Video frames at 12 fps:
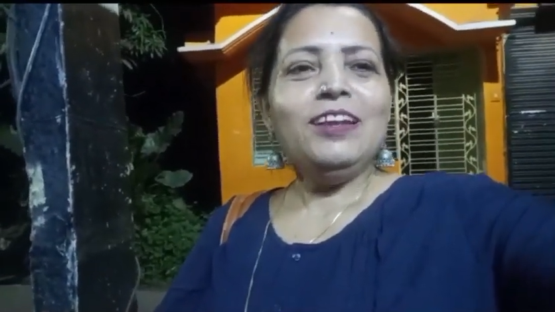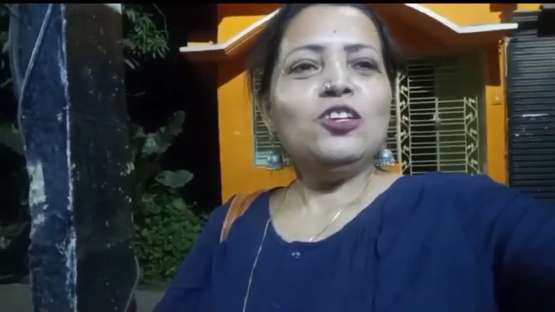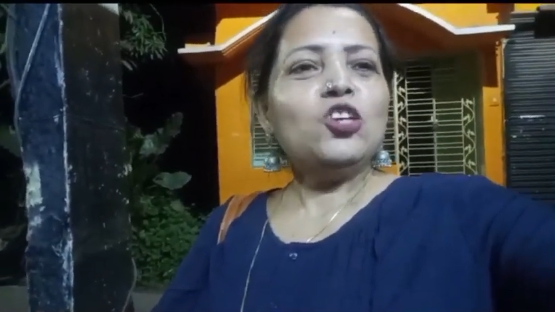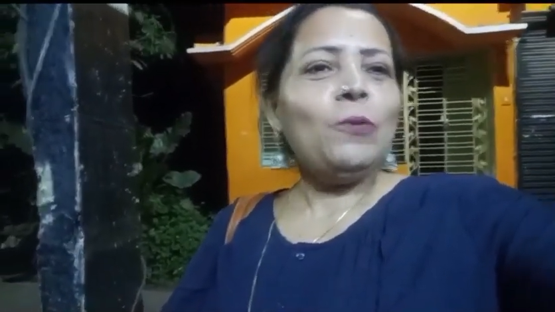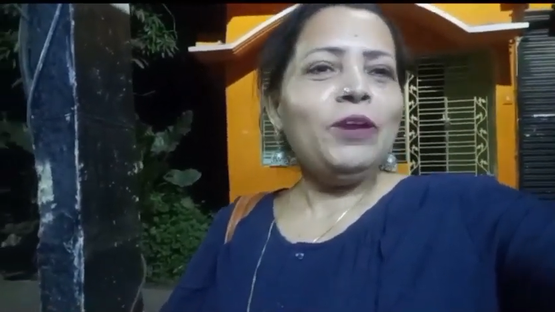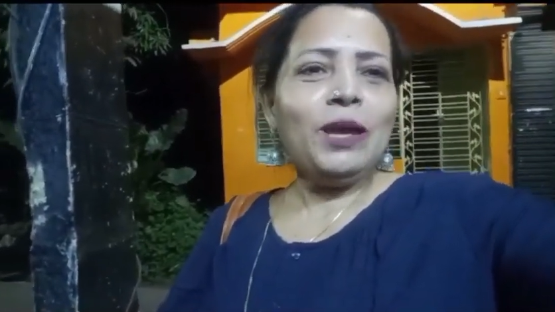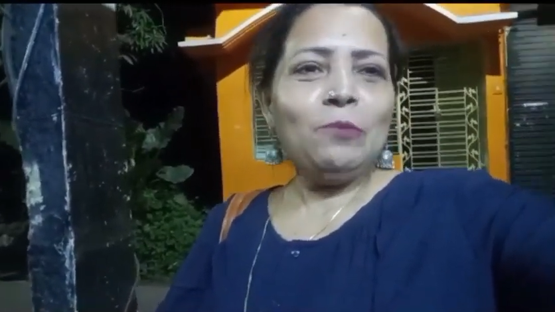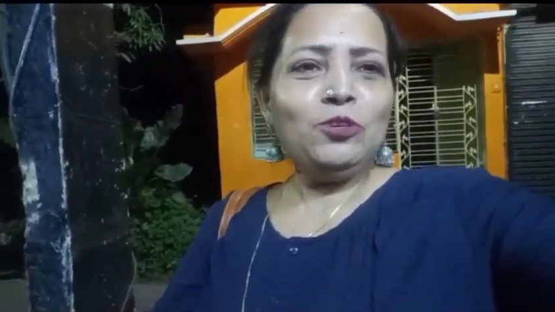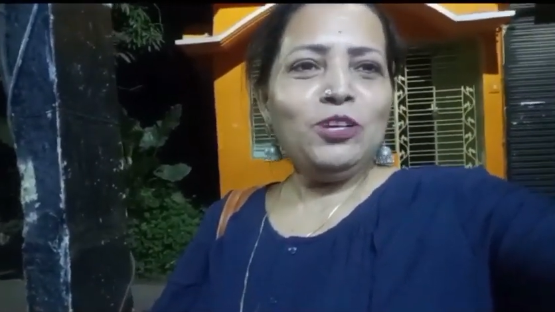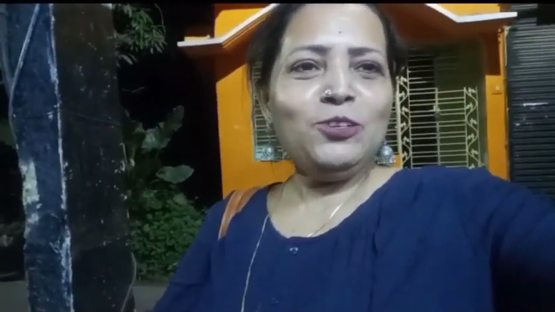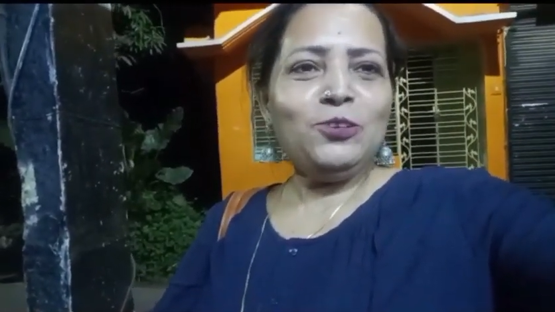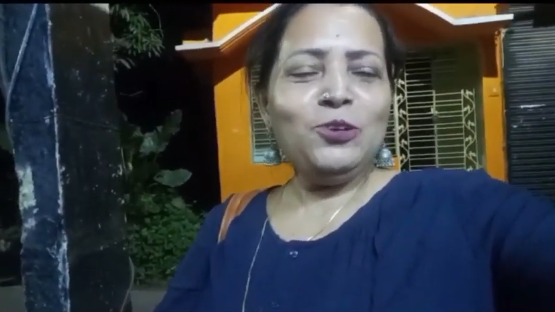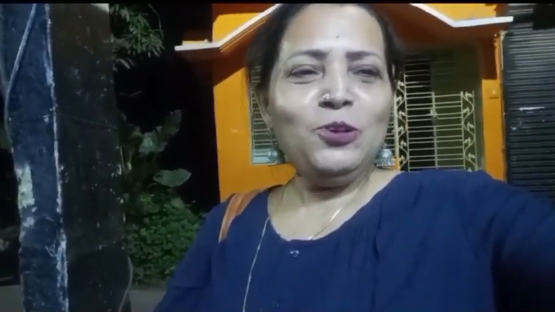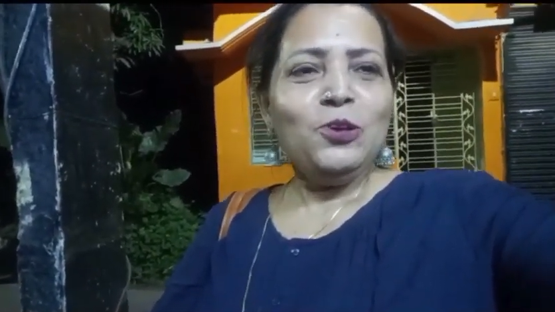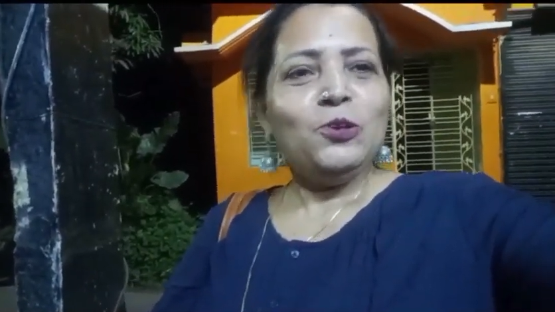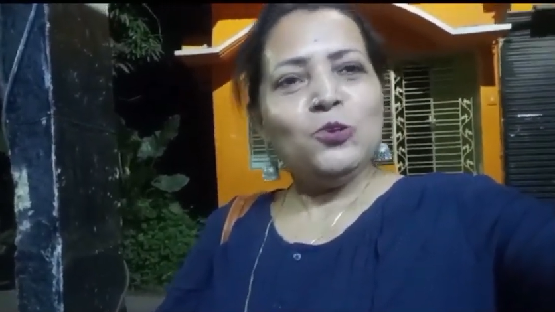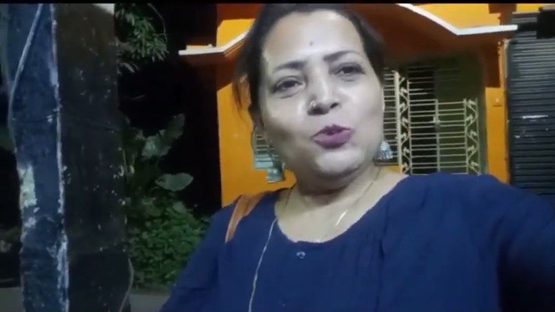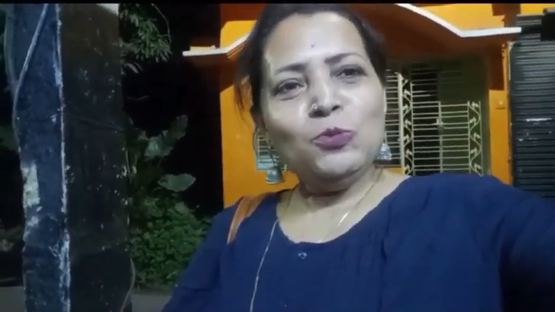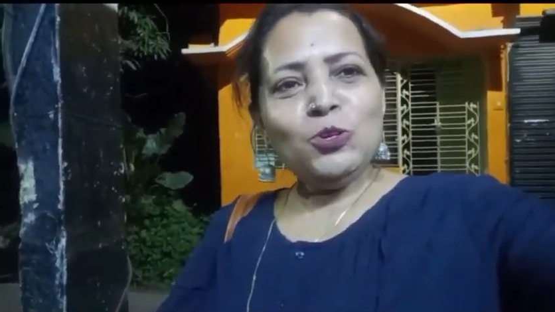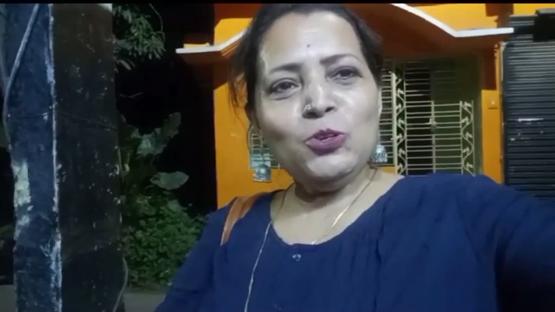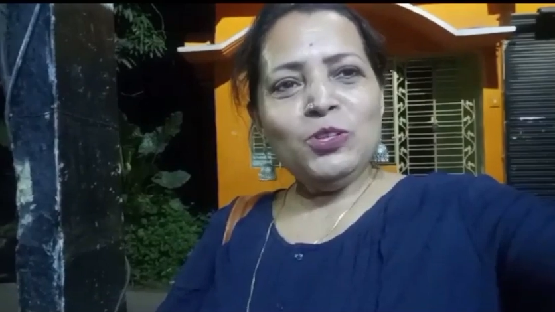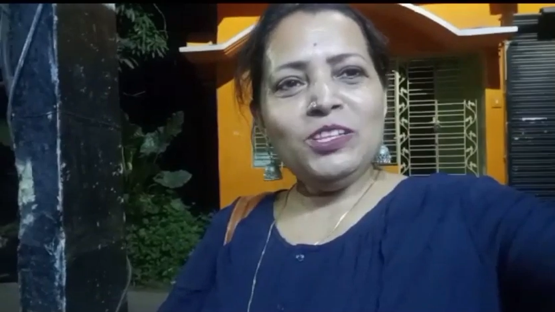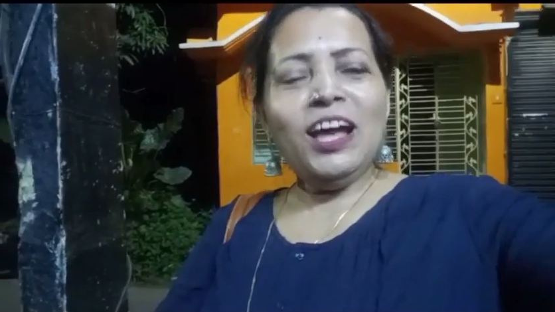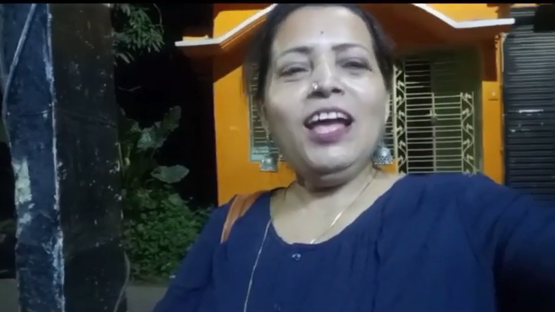সবাই কেমন আছো শুভ
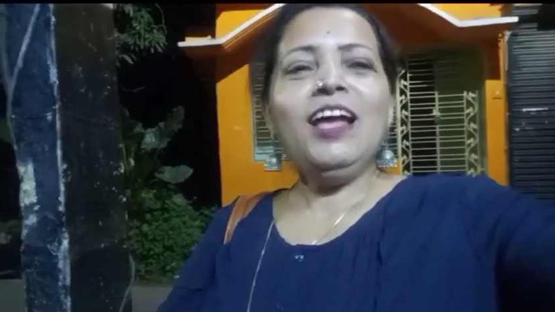সন্ধ্যা